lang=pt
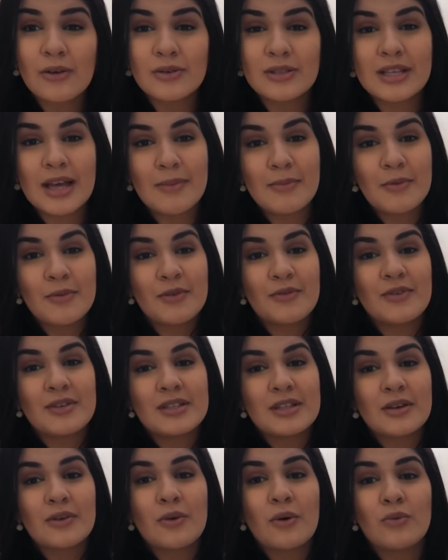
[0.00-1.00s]
sabe? Pra
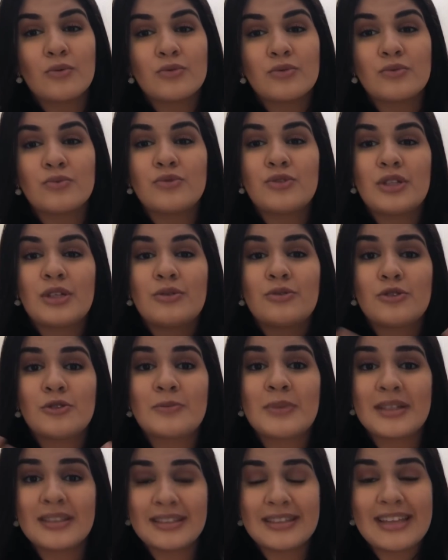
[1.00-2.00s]
fazer conjuntinho de
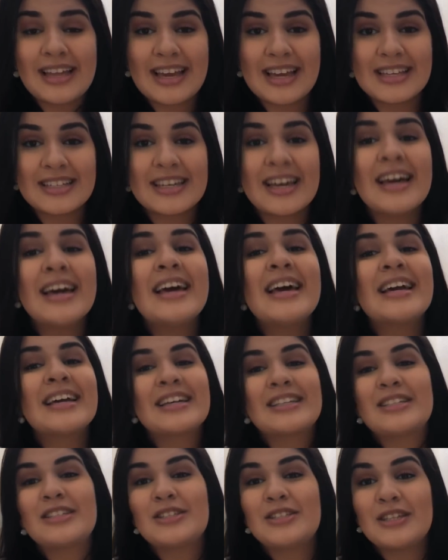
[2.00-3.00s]
bandeja, que
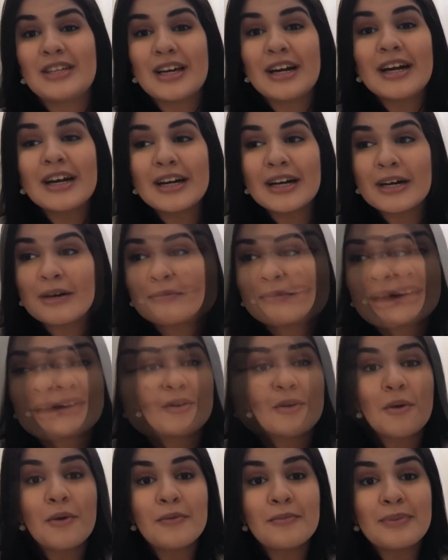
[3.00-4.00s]
a gente ama. E aí
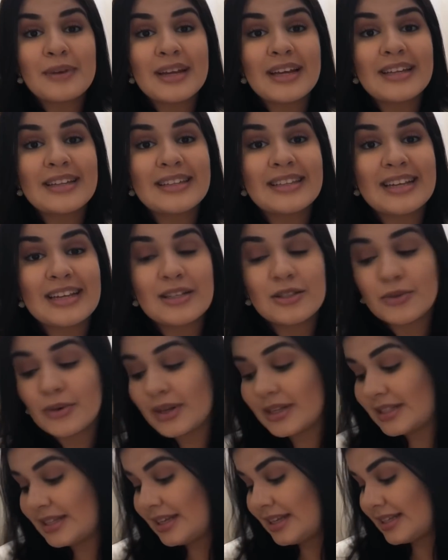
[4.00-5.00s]
eu comprei três
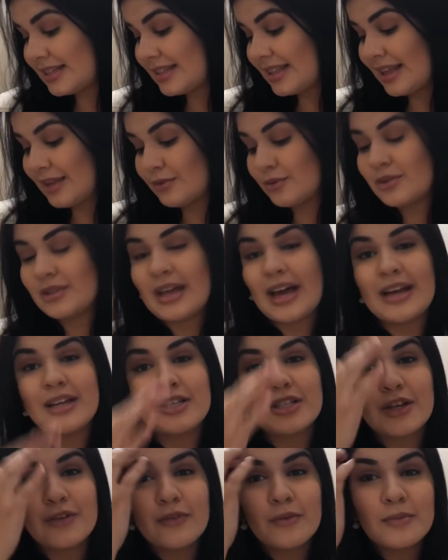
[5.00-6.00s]
coisinhas lá no
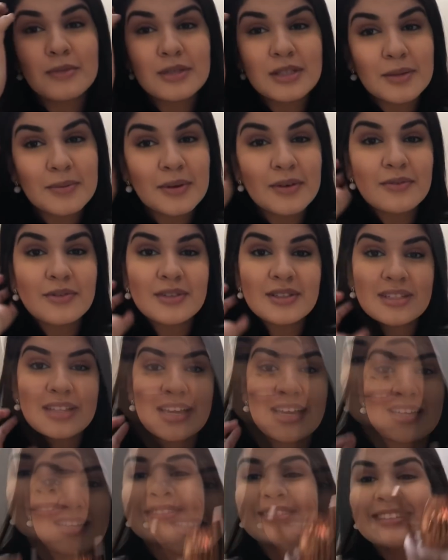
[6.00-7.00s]
site que eu vou mostrar pra
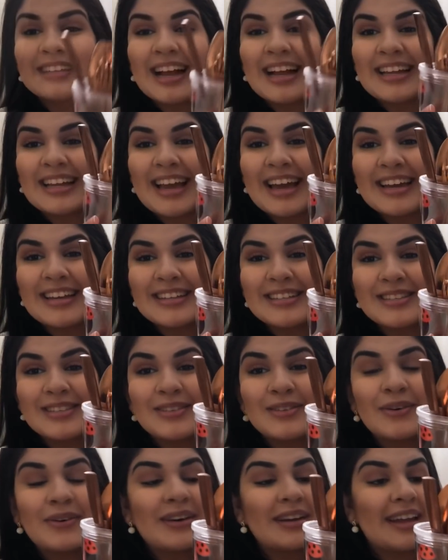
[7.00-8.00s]
vocês. Então, talheres
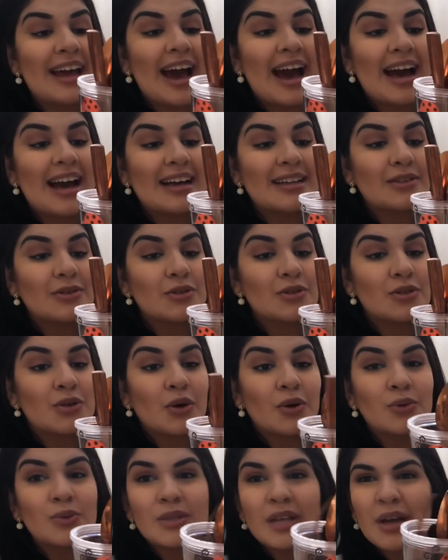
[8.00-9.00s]
dourados,
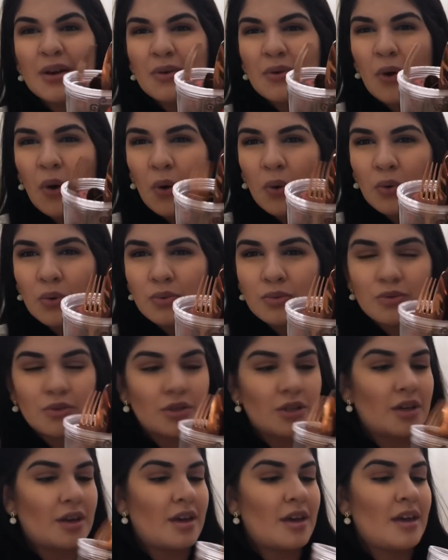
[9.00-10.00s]
rose
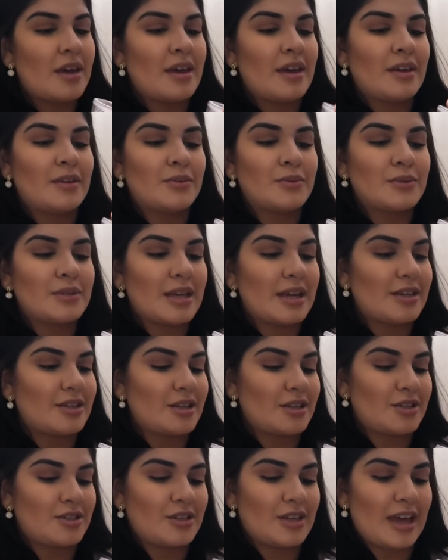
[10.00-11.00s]
gold. Não sei,
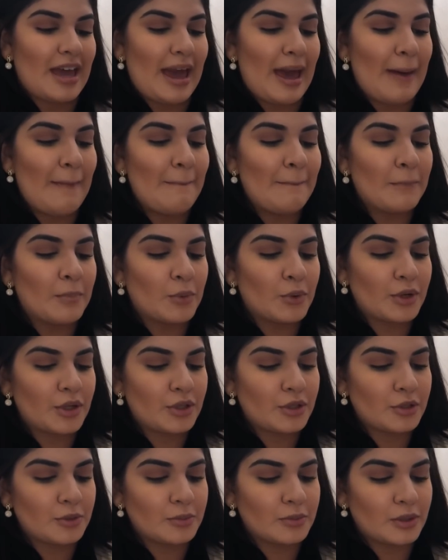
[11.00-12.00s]
gente. É
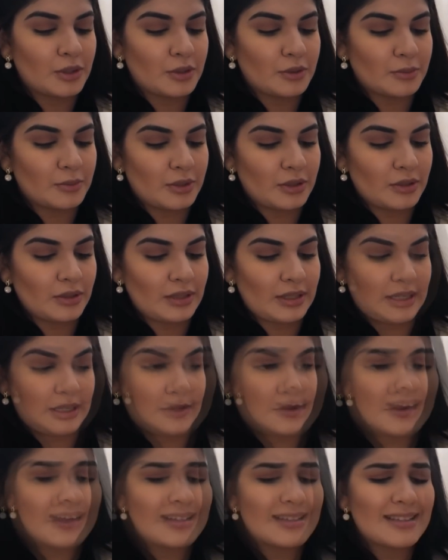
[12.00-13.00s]
muito, muito, muito lindo.
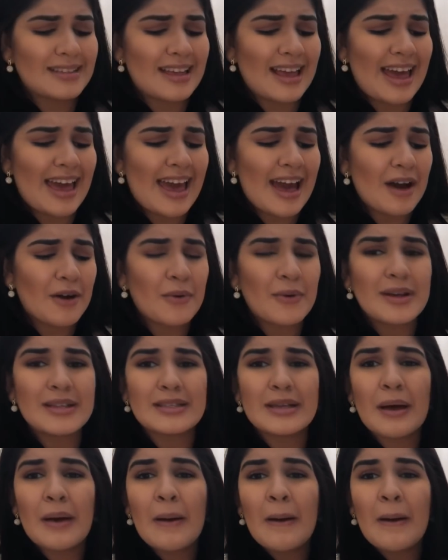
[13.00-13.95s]
Mas é a coisa